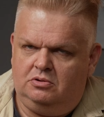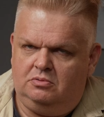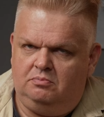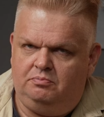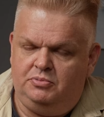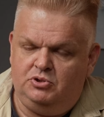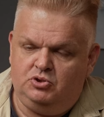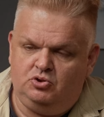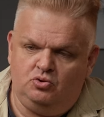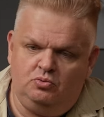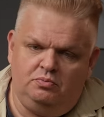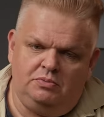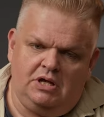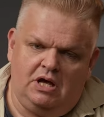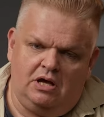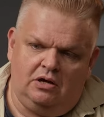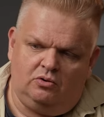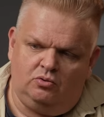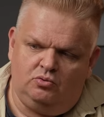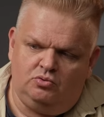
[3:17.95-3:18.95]

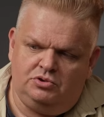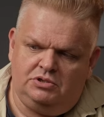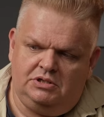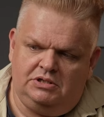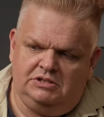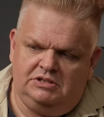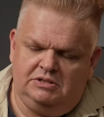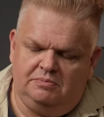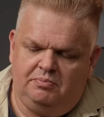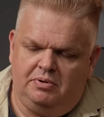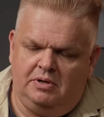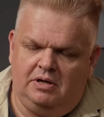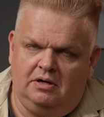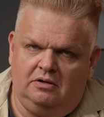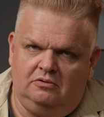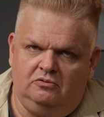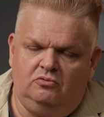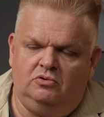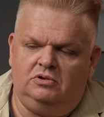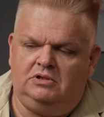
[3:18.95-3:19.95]
бесшумное оружие,
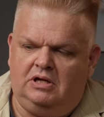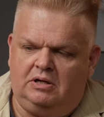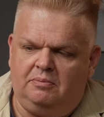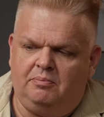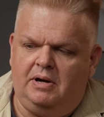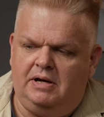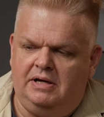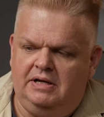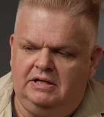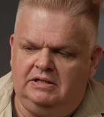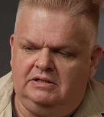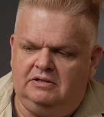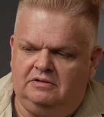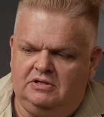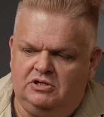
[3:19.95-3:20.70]
типа, ну вот арбалета.